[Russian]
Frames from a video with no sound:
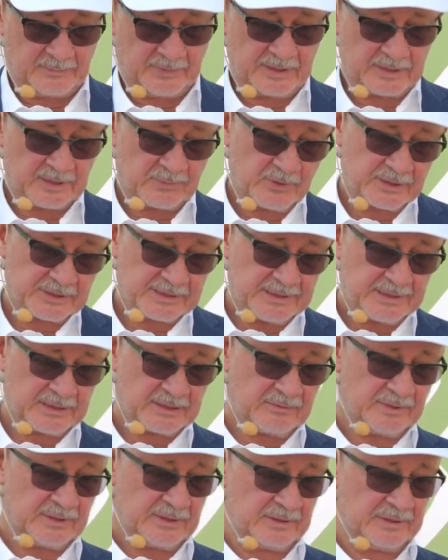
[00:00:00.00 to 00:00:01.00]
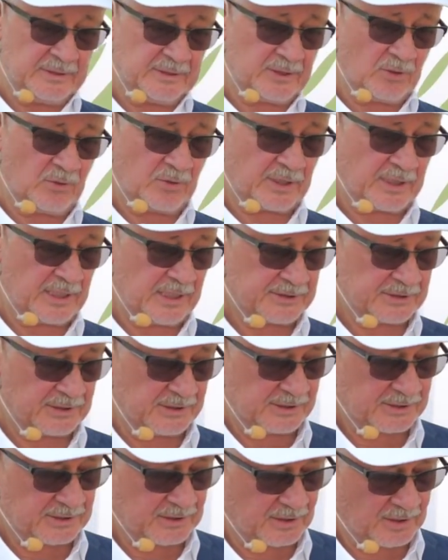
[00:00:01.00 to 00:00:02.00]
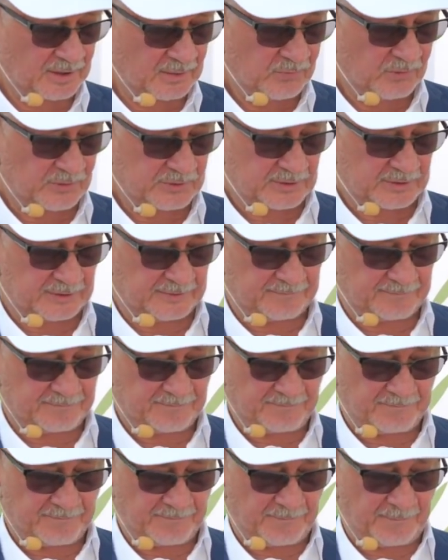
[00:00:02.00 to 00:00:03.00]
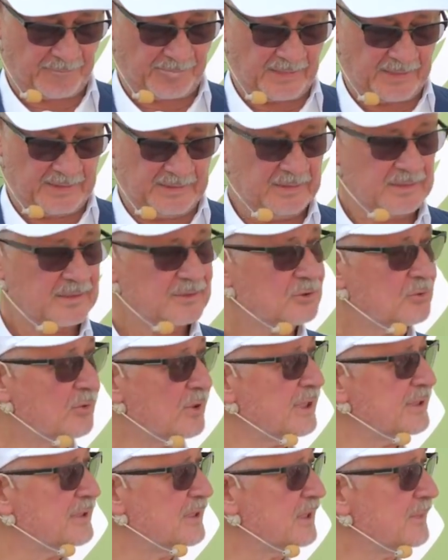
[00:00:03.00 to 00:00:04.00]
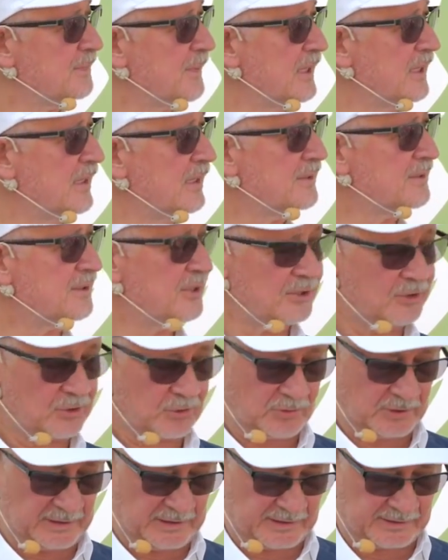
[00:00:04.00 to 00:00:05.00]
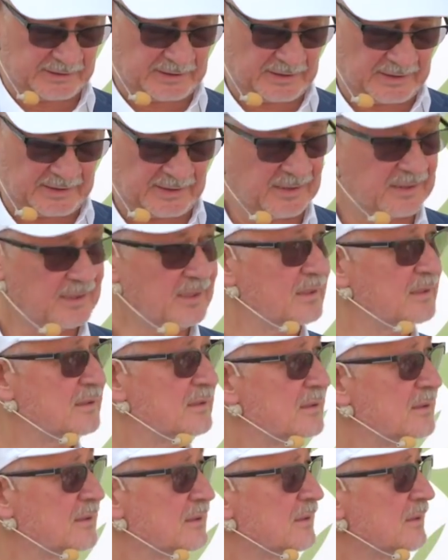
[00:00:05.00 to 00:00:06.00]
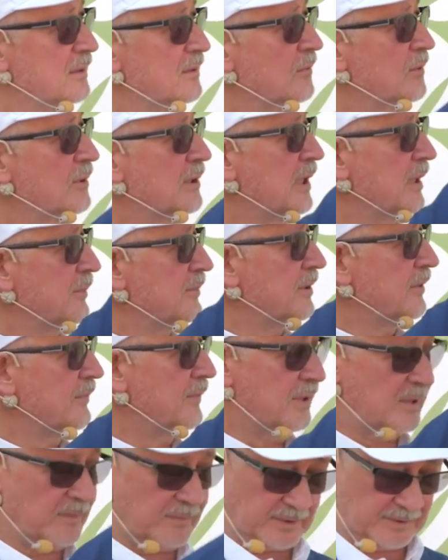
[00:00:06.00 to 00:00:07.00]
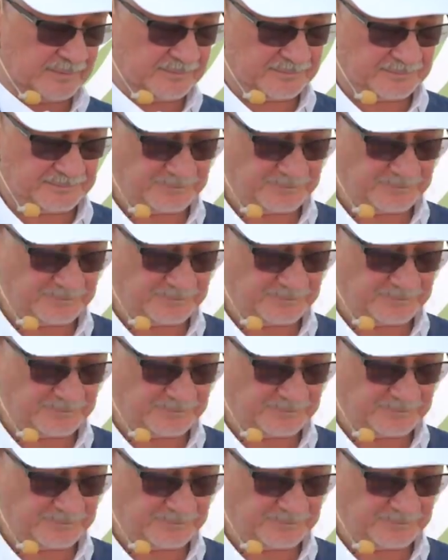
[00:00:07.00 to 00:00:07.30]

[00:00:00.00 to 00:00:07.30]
Поэтому из-за этого дорога кажется несколько громоздкой. Скоро здесь появится еще одна эстакада, вот там, за фермой,